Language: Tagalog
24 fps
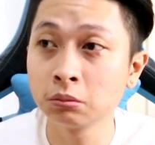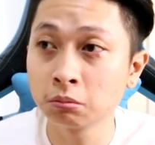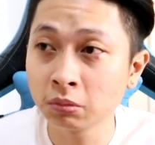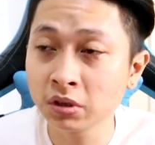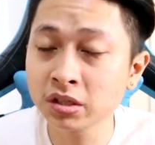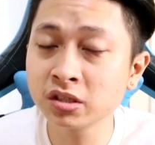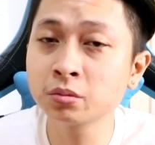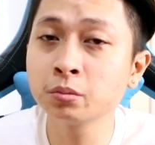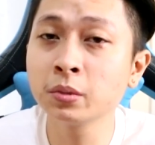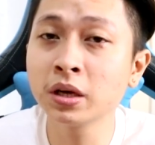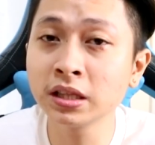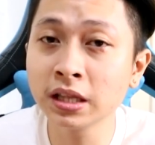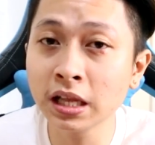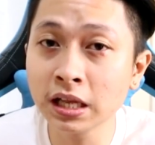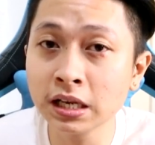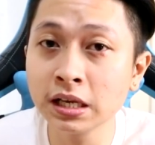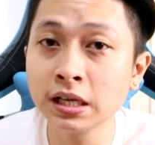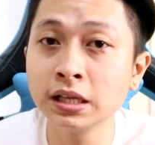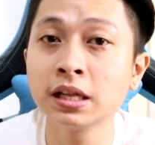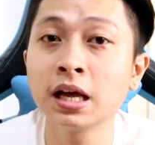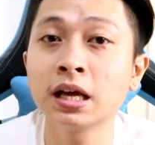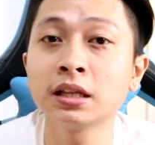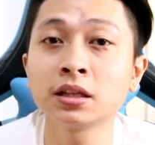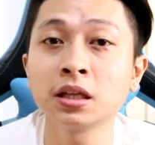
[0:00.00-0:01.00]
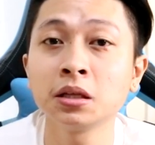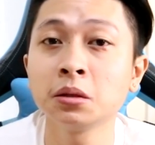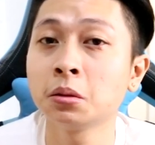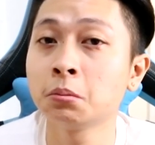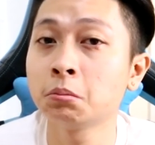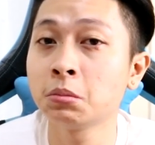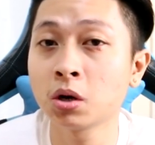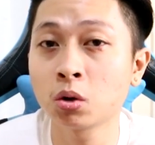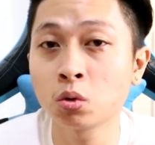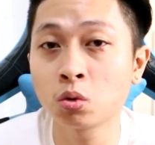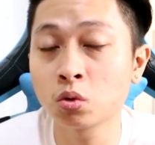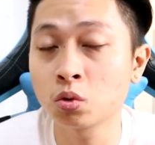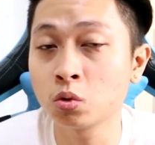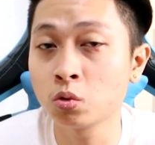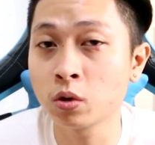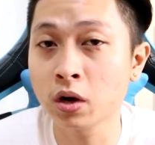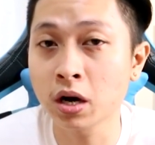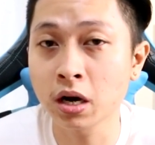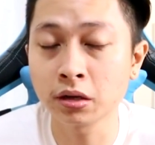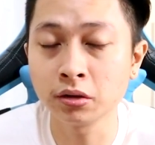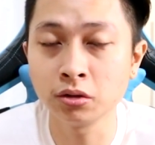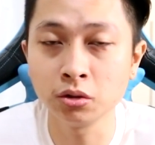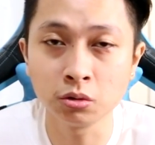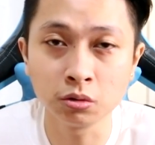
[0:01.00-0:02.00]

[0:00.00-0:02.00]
mas madali natin na makukuha